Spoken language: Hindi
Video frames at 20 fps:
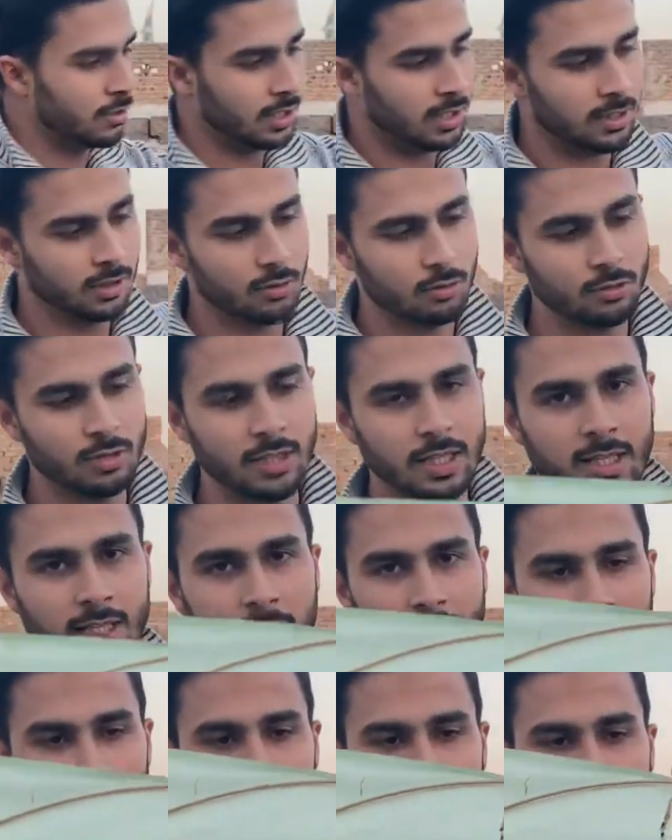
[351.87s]
ये देखो ये
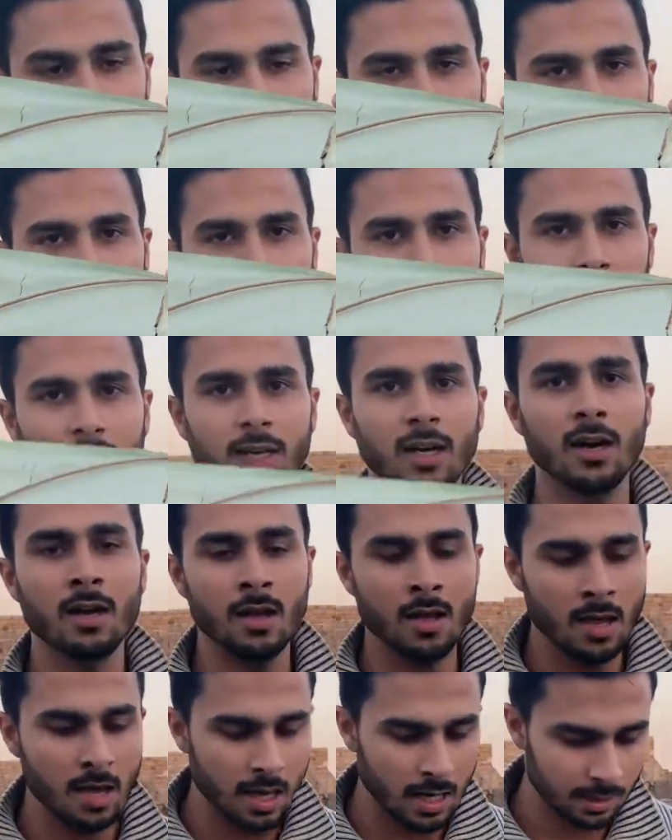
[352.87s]
यहाँ से फट गया था
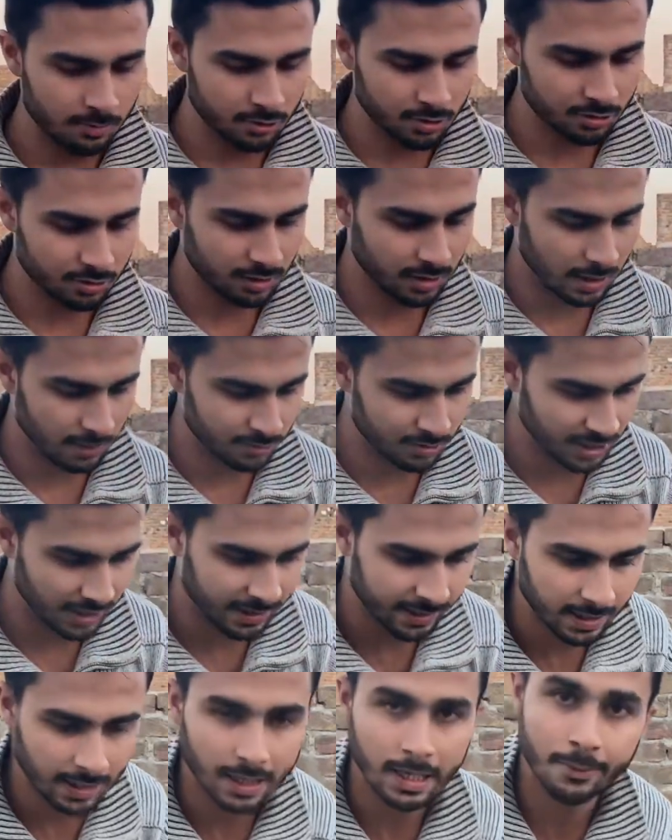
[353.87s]
अब इसको ज़रा हम
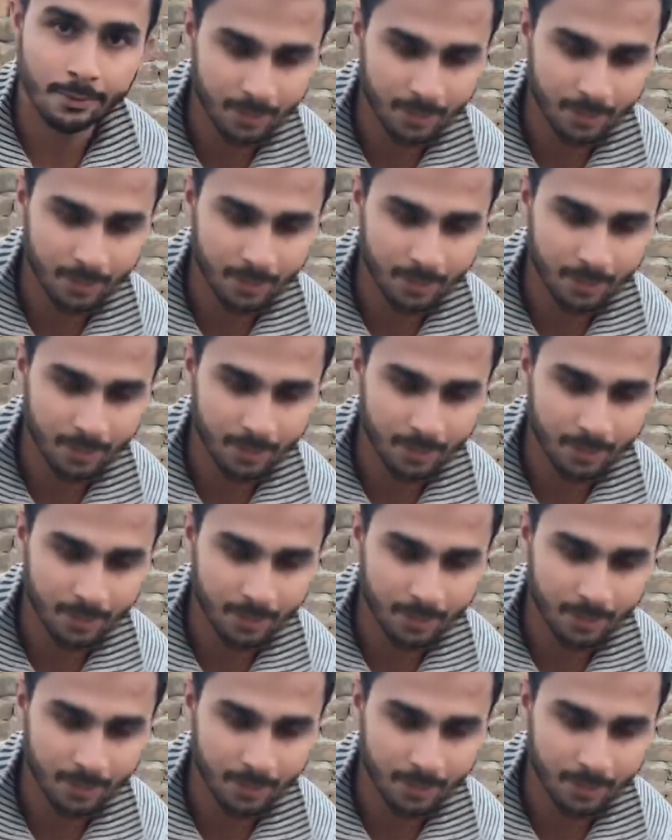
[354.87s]
सेट कर लें